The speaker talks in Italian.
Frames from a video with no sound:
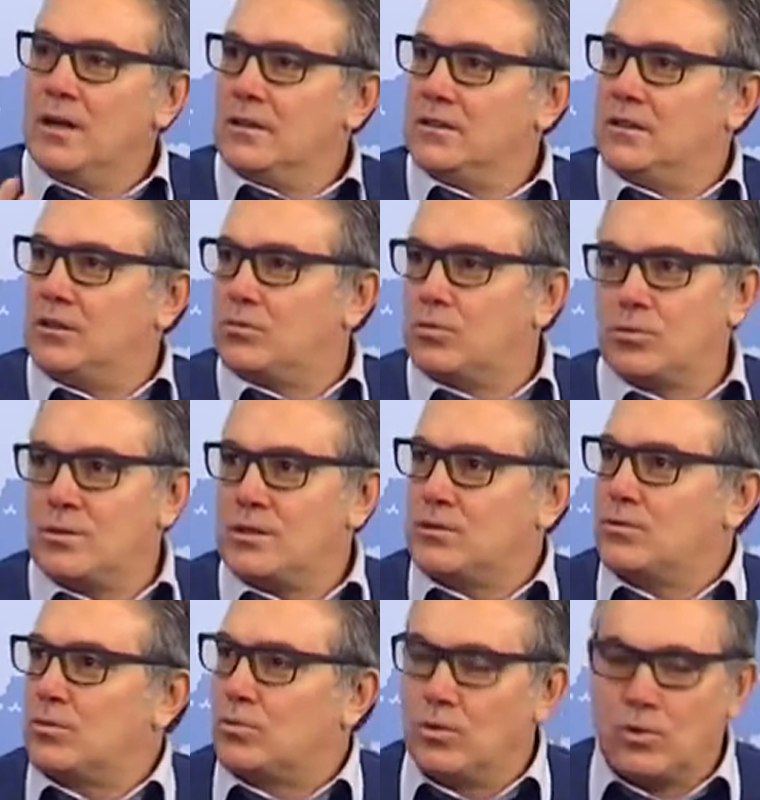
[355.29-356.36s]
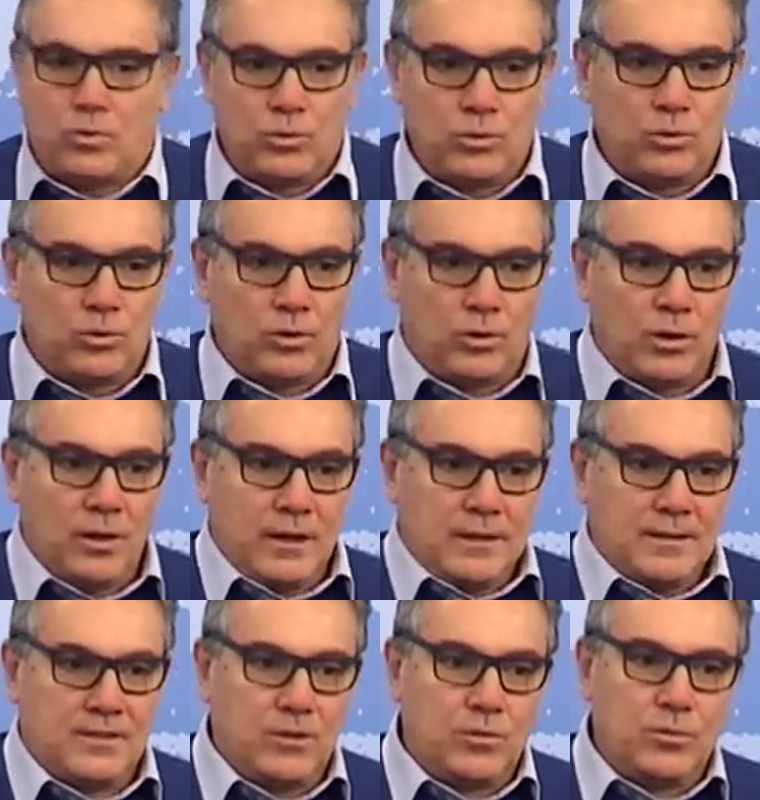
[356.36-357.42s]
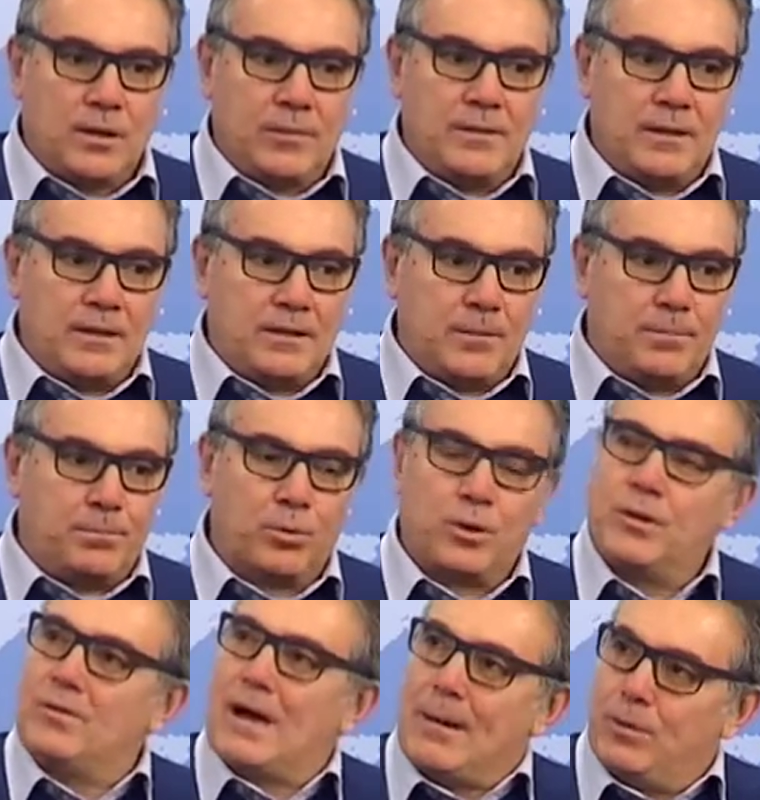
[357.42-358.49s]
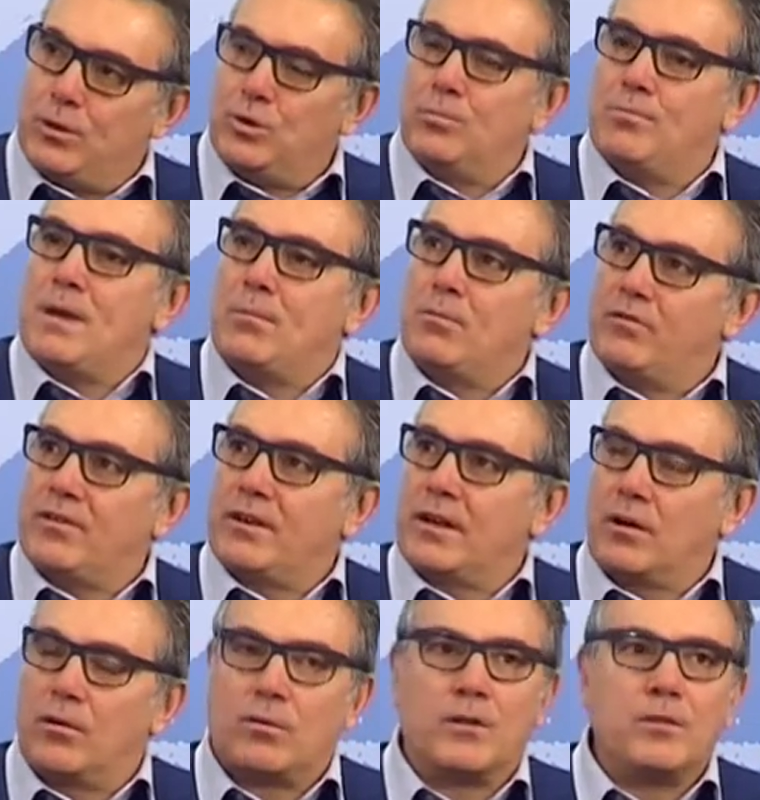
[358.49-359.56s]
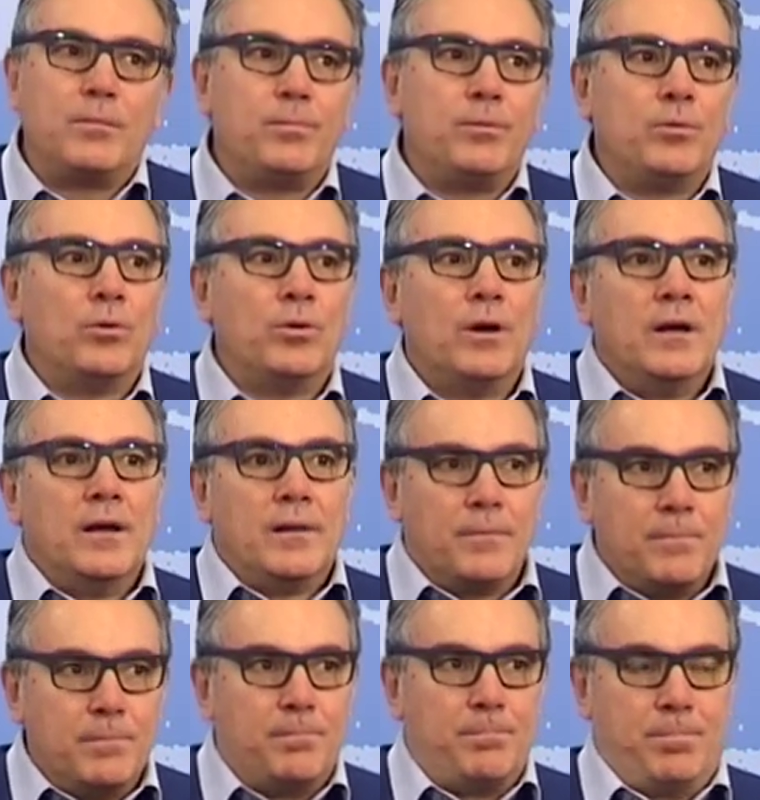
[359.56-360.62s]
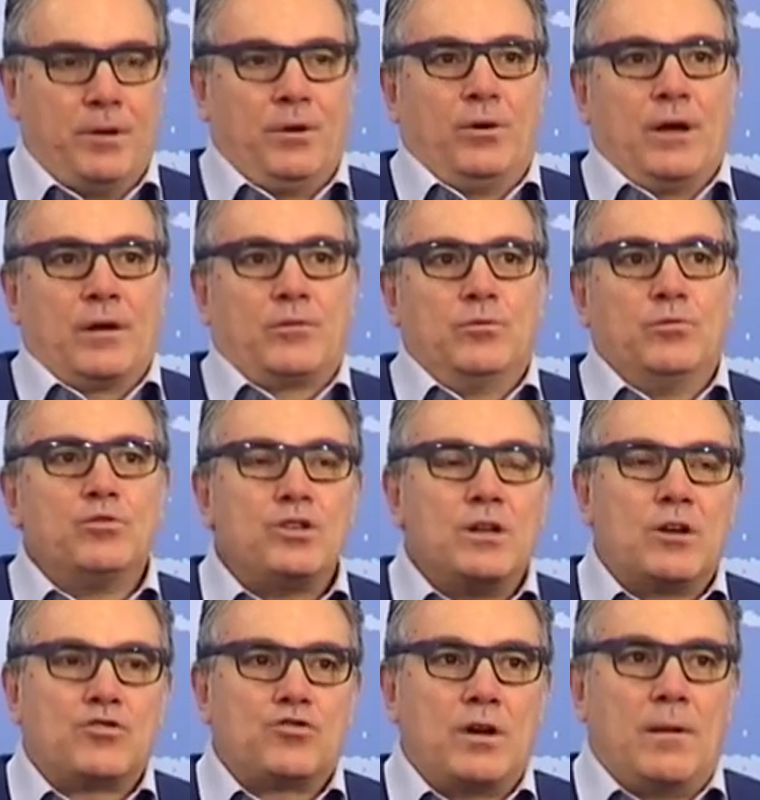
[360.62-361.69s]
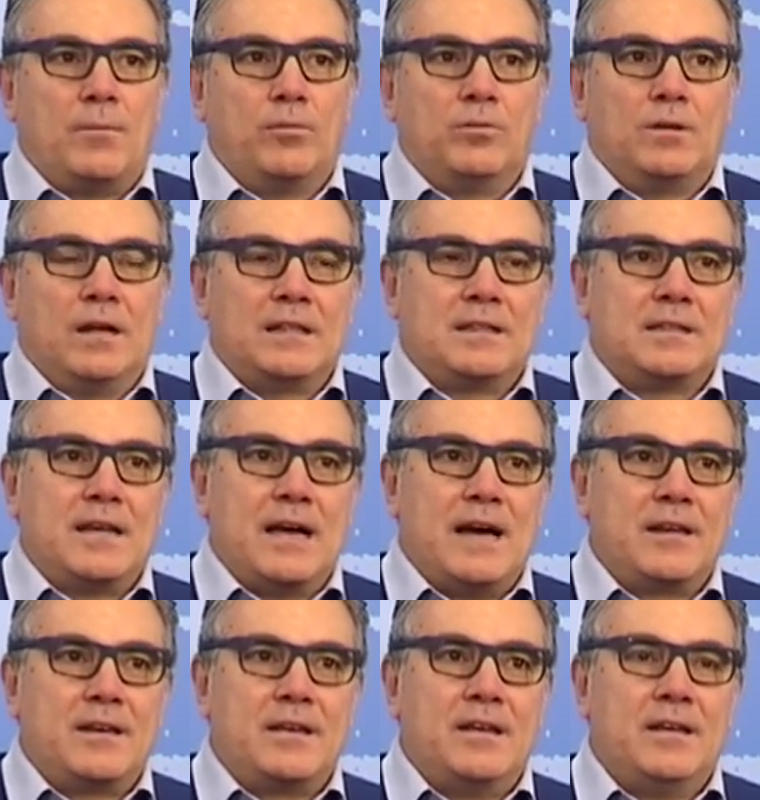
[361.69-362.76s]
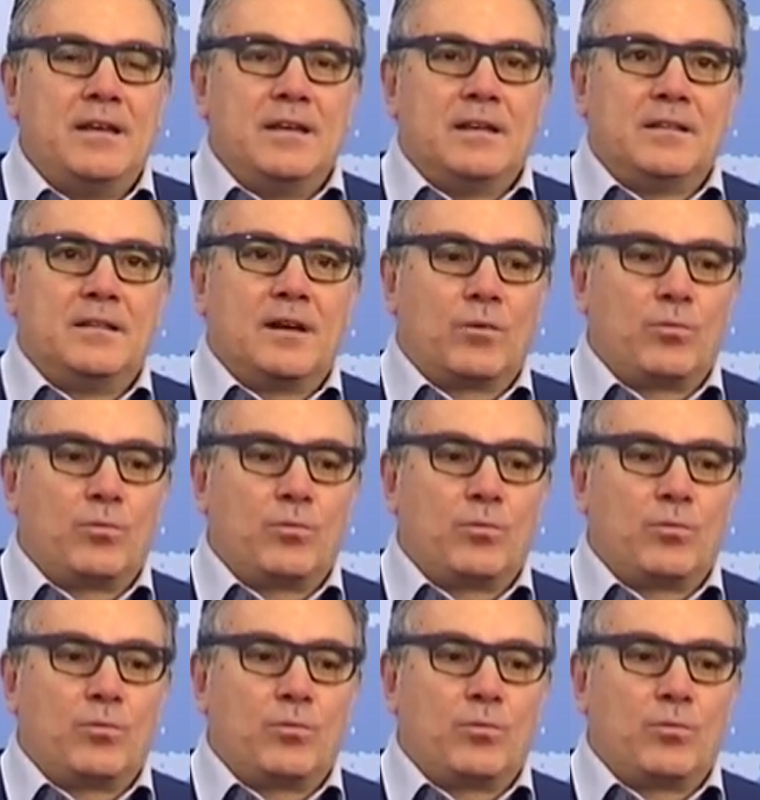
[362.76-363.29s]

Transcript: Detto questo concludo, sicuramente potevamo e dobbiamo fare ancora di più, però ecco, non ci lasciamo andare da